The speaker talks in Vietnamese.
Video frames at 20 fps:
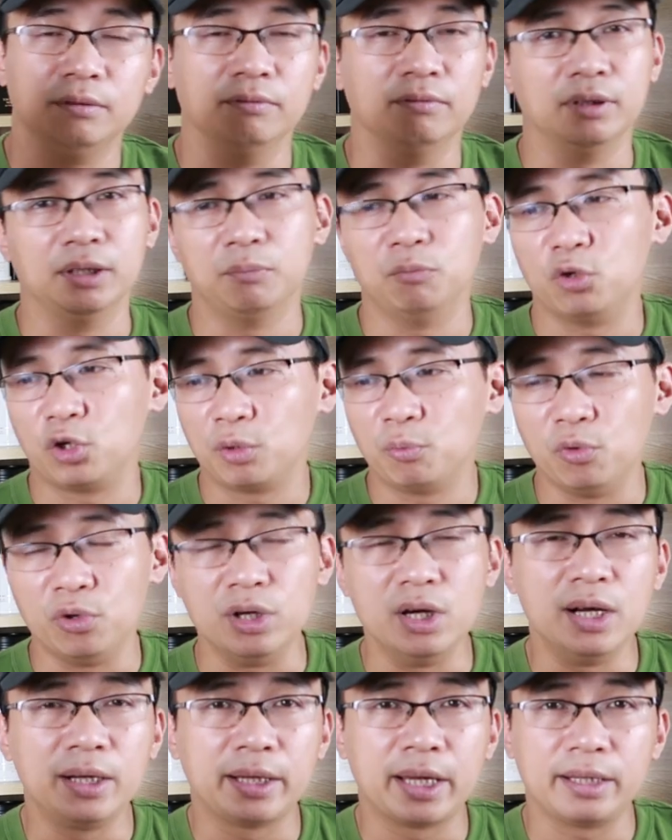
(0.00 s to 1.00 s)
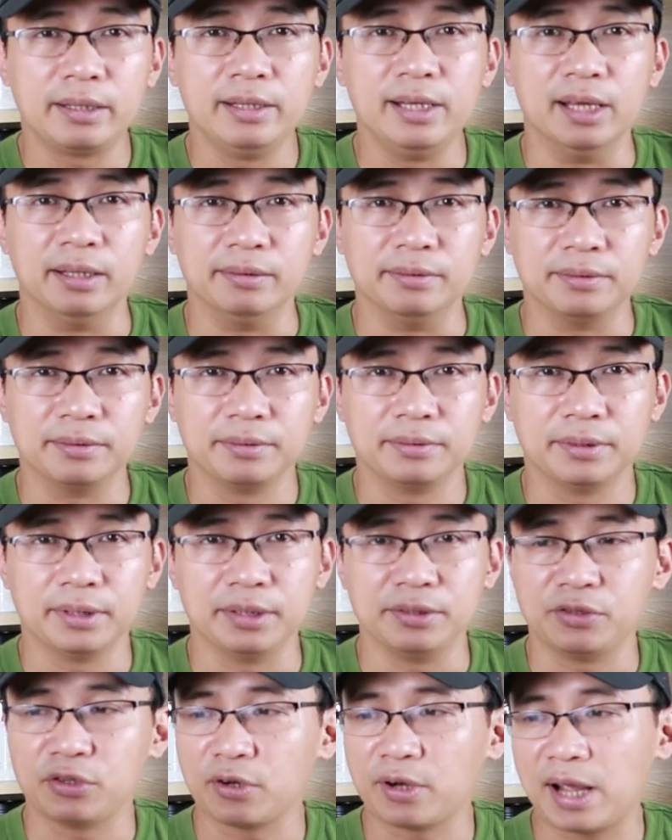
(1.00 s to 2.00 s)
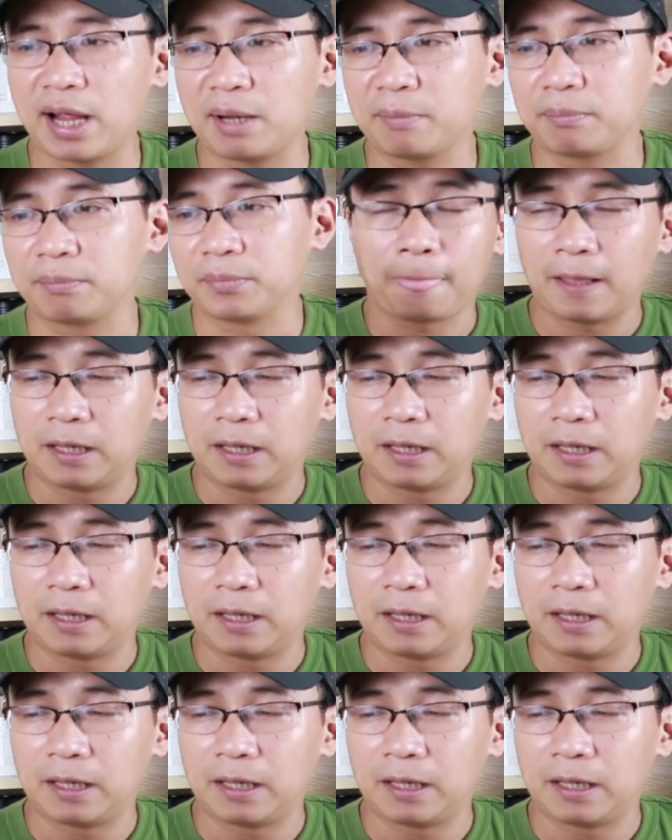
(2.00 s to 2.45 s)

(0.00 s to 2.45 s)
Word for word: và một cái mùi hương kinh điển dành cho nam,